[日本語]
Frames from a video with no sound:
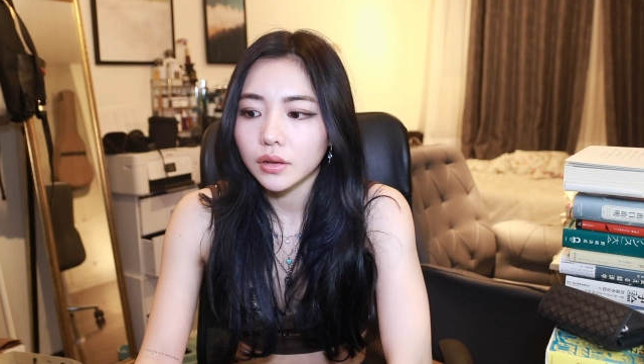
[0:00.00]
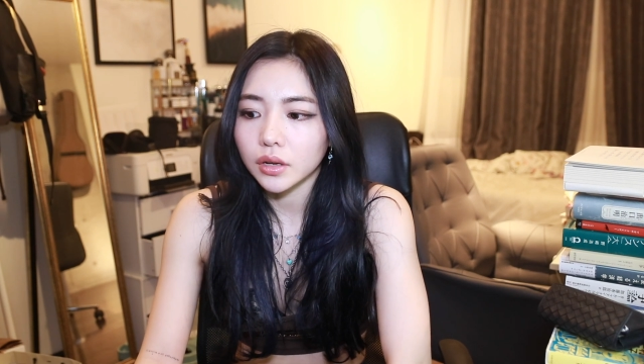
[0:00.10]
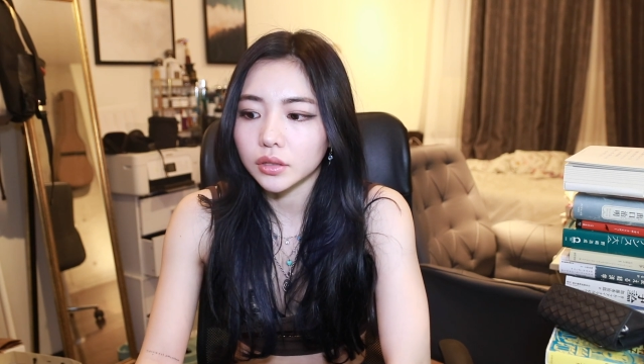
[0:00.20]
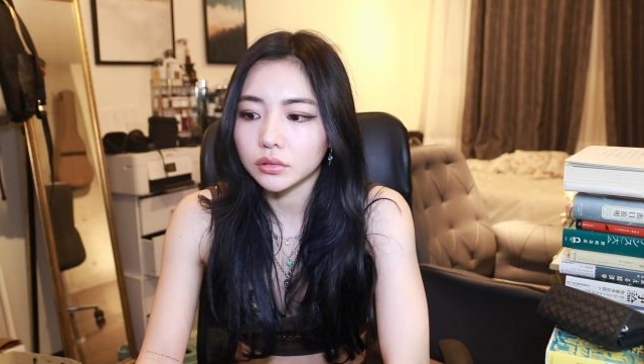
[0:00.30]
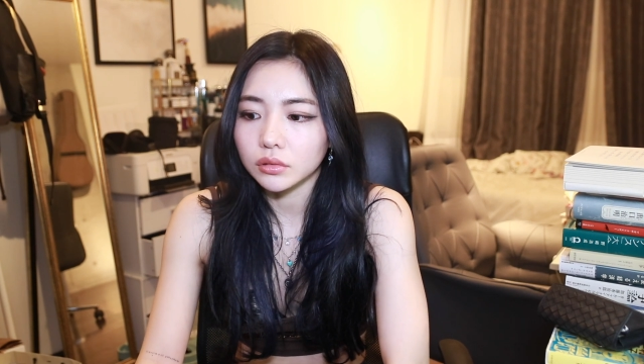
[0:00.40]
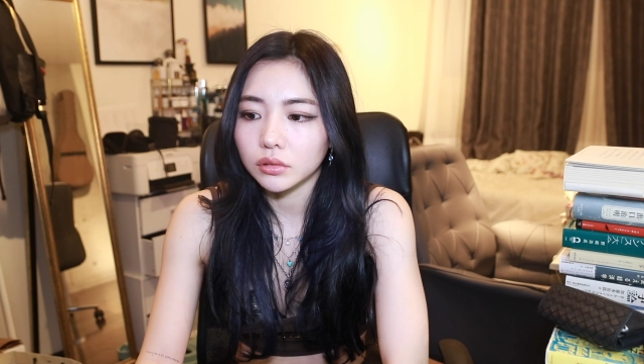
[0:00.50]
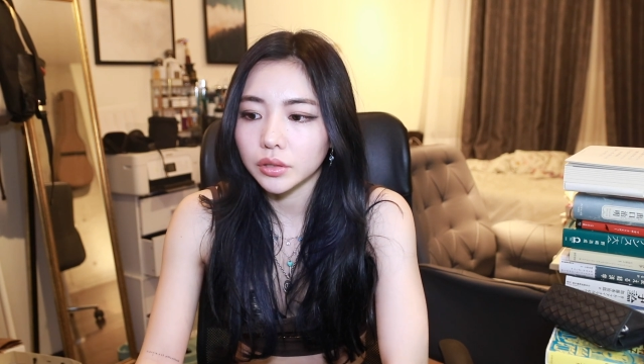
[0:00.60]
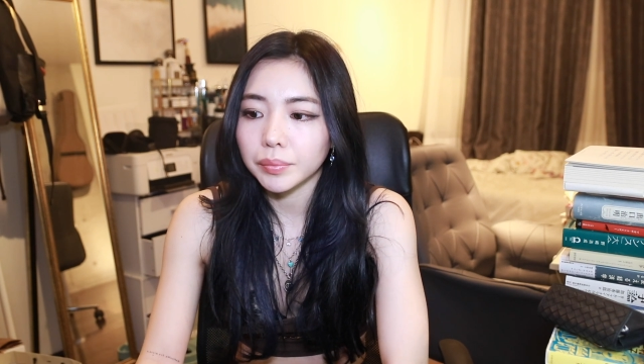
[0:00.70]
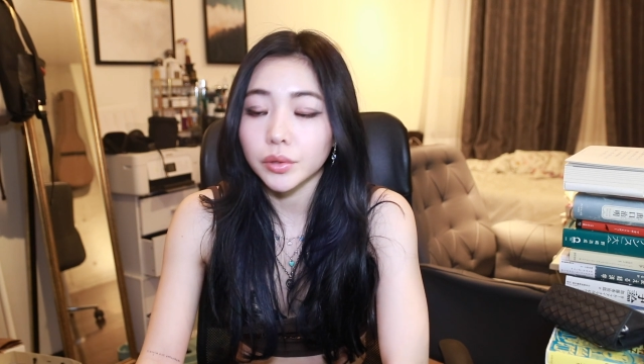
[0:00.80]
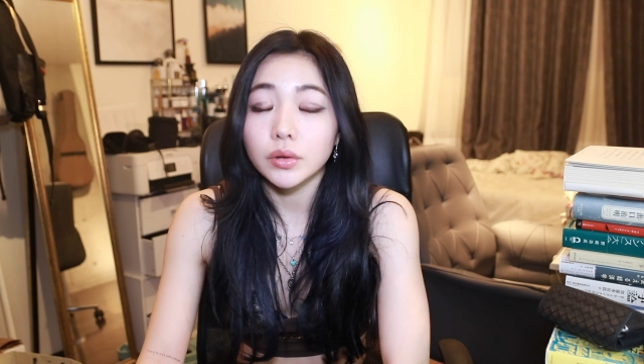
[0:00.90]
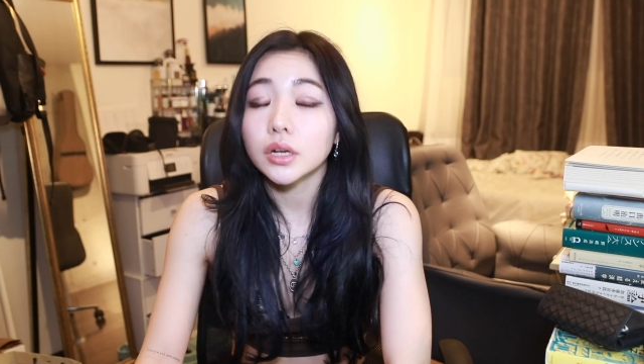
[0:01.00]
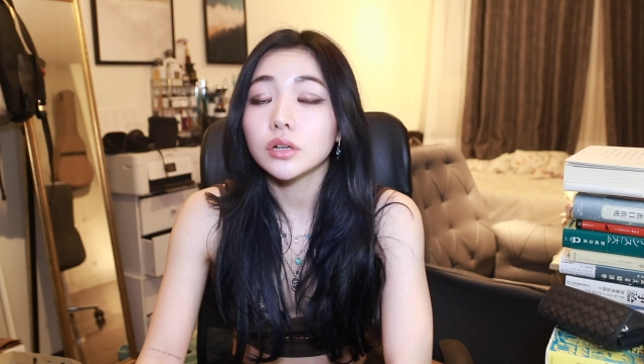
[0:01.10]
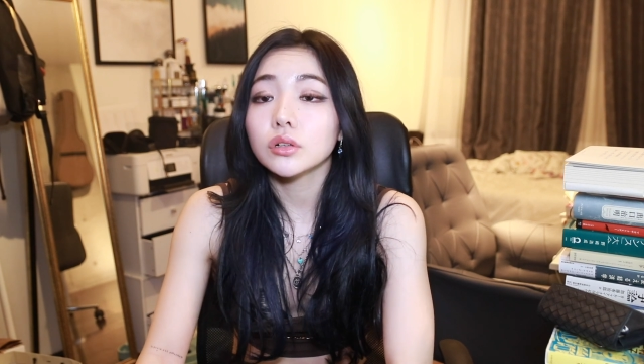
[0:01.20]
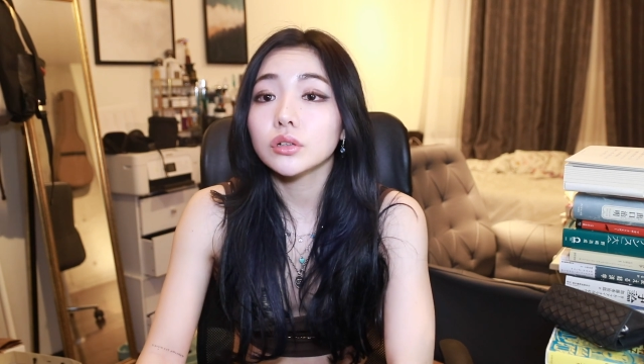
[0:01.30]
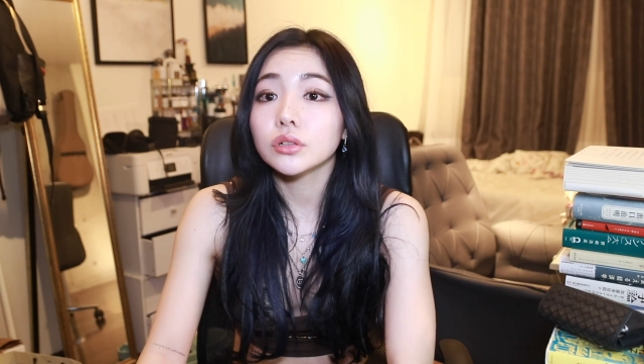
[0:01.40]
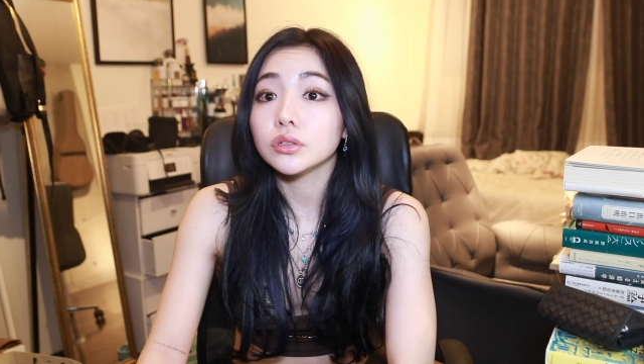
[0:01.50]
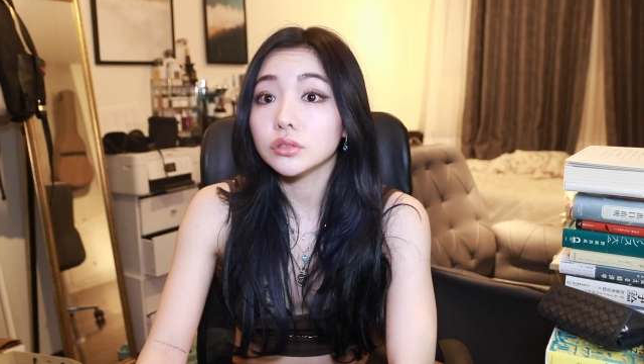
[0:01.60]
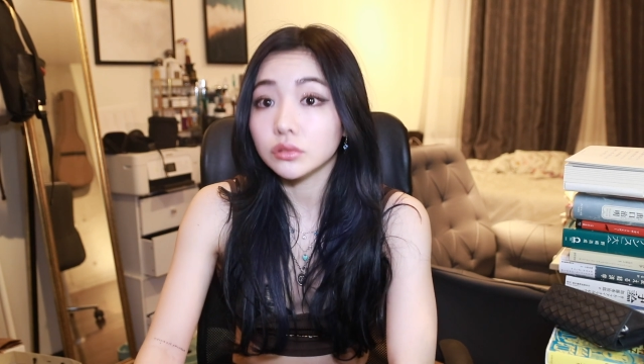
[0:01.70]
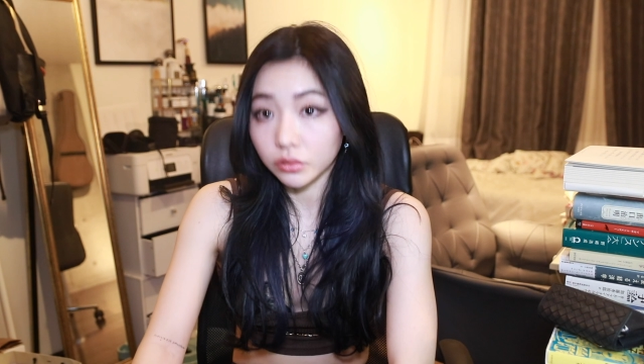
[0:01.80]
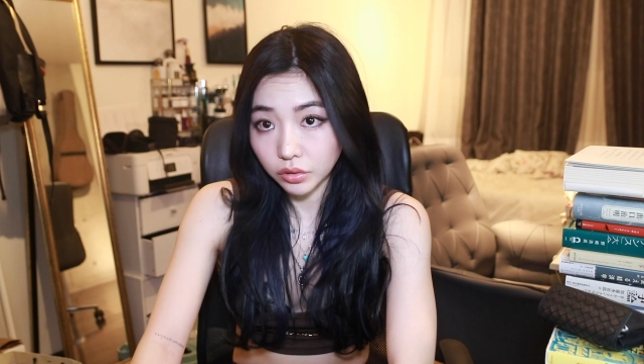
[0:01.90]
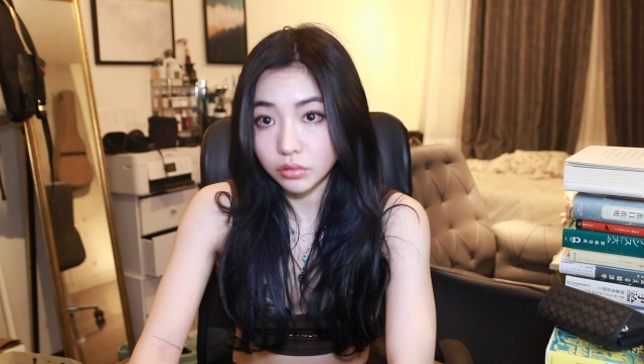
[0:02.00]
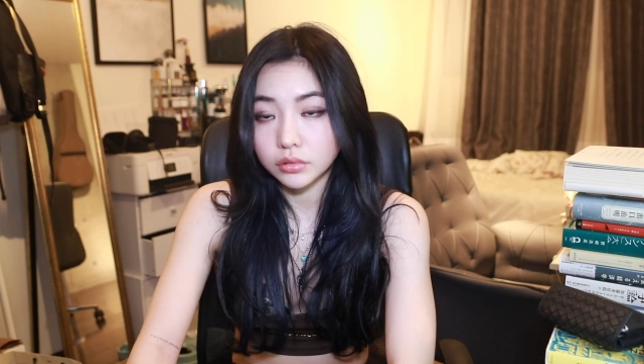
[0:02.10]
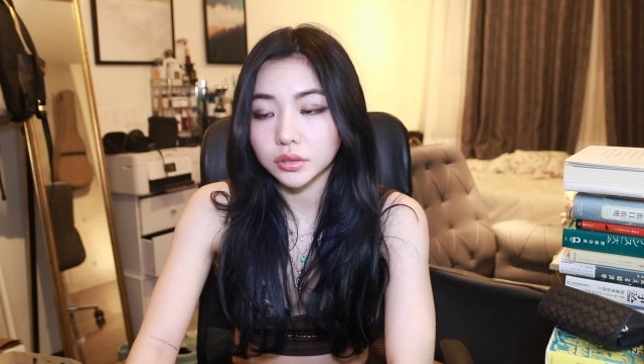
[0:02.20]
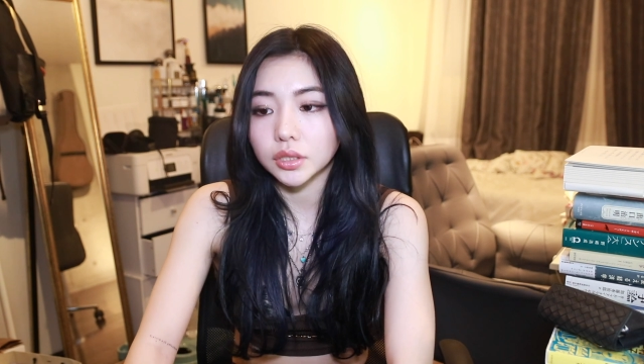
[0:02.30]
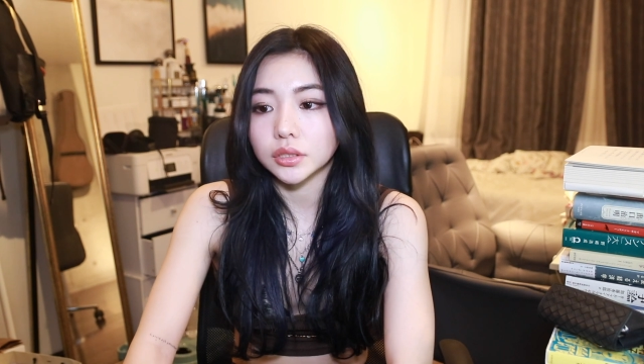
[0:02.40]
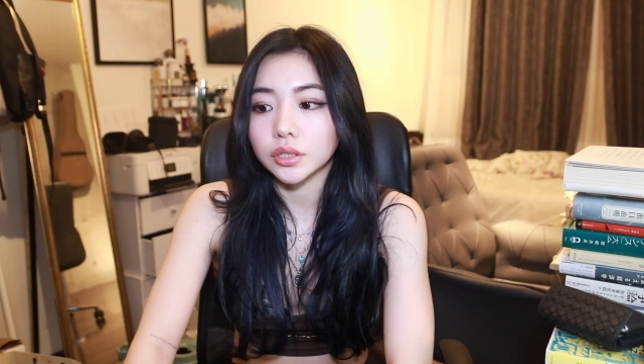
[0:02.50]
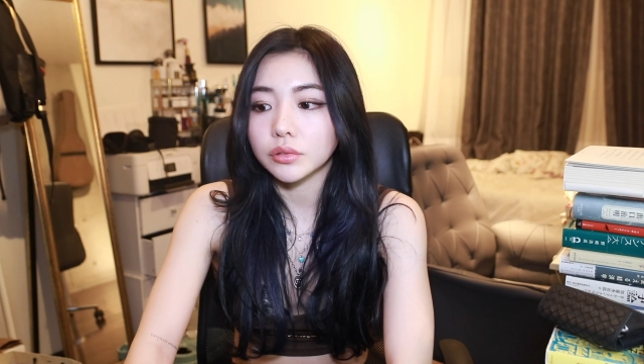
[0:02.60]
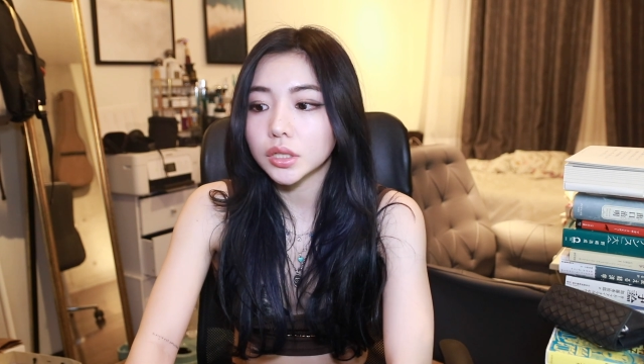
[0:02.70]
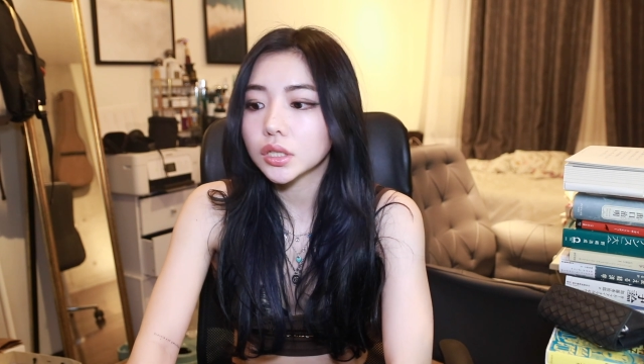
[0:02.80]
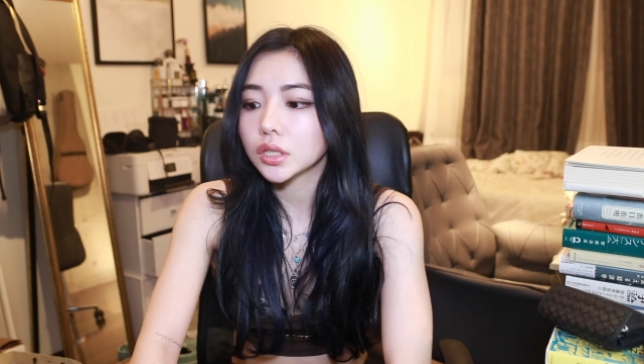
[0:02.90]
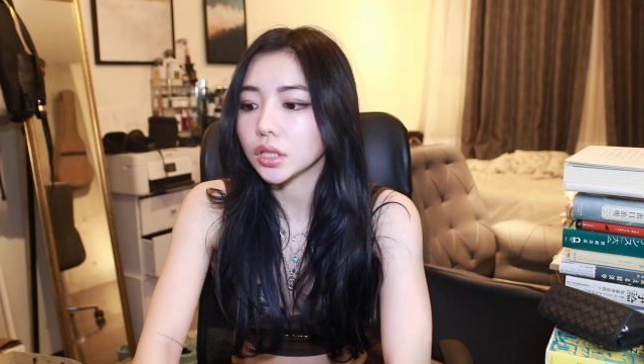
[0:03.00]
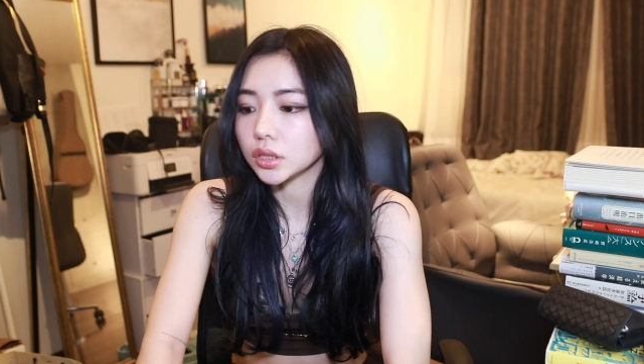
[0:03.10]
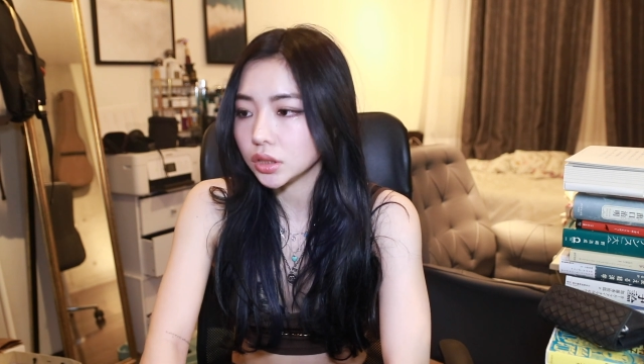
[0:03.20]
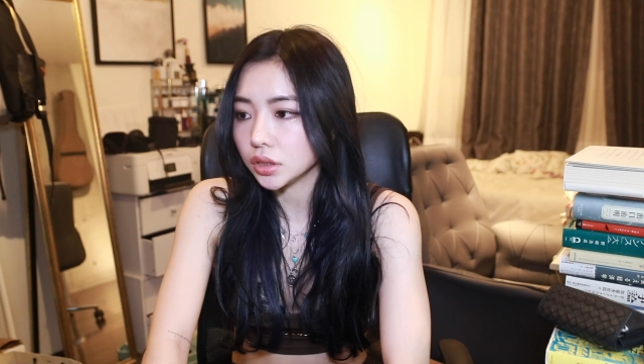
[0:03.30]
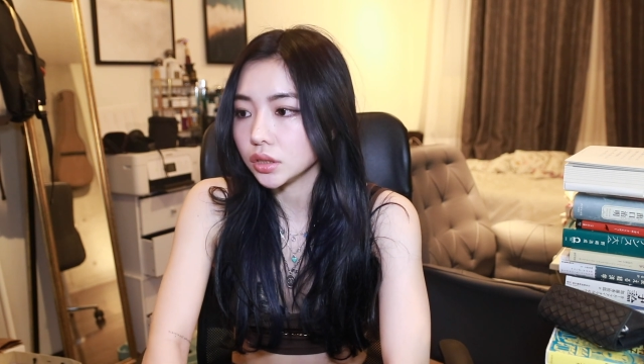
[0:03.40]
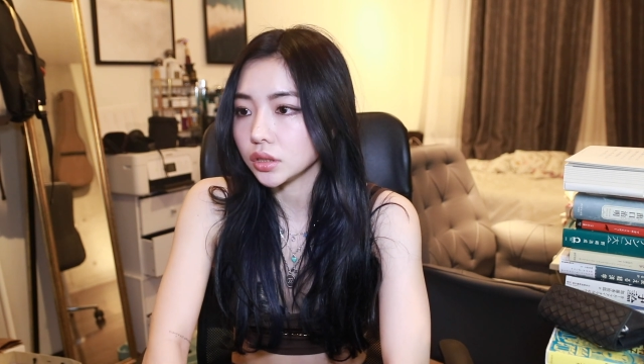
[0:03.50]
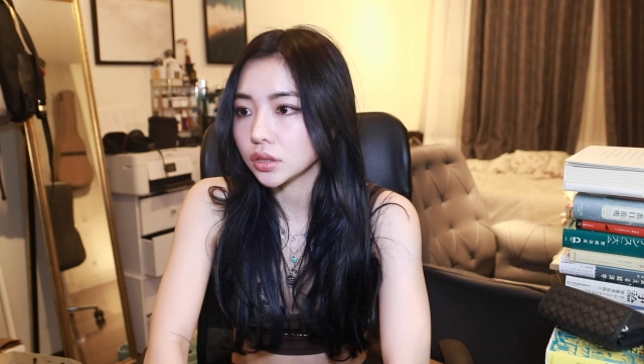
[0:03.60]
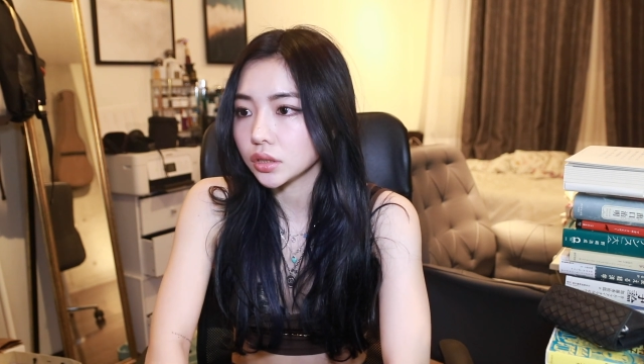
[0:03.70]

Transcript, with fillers: あのやっぱ言われるのよ全然言われてたし